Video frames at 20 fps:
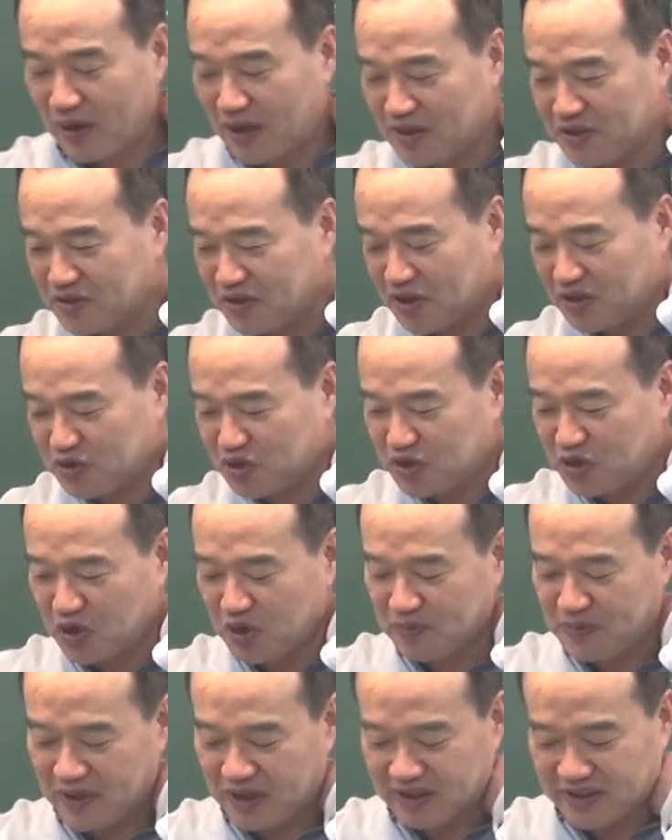관료제
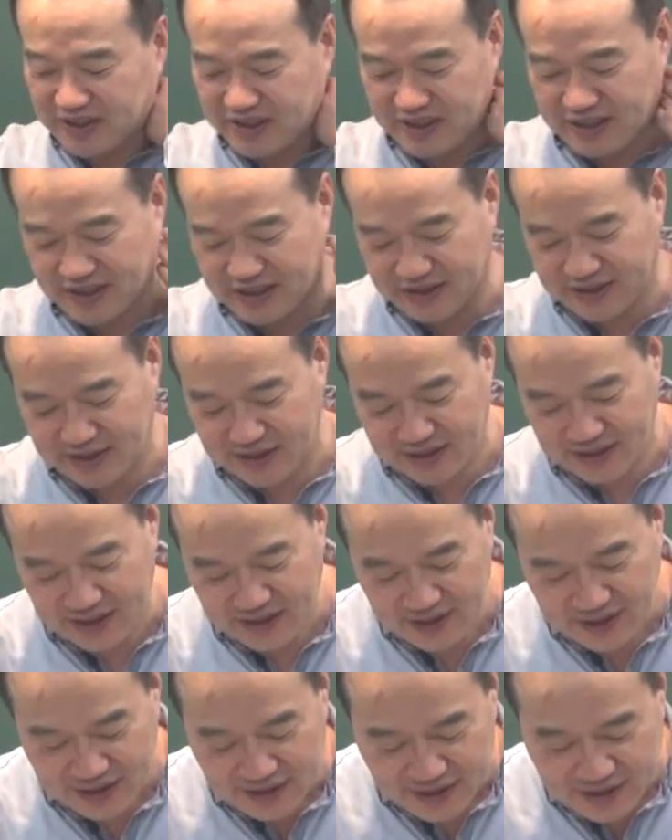주요 병리는
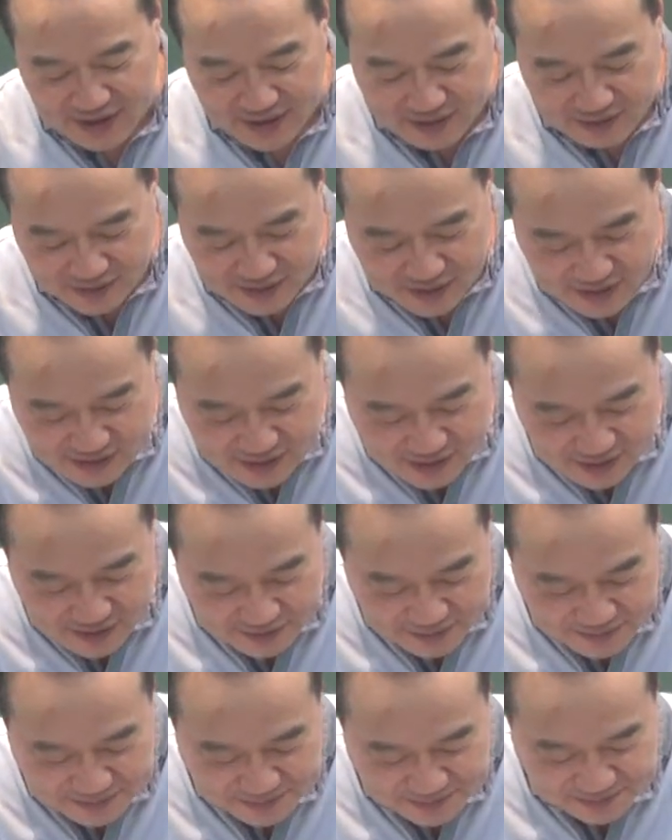거기
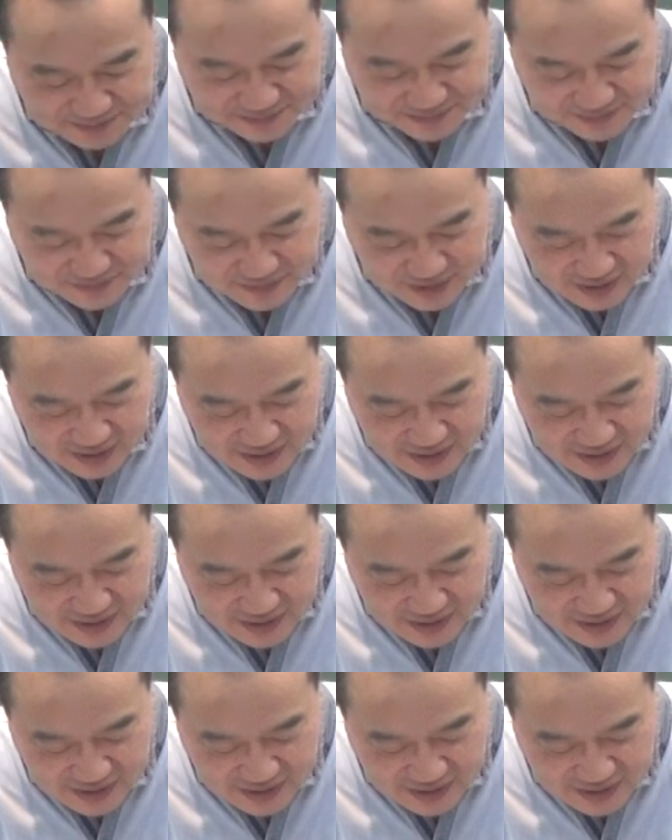음,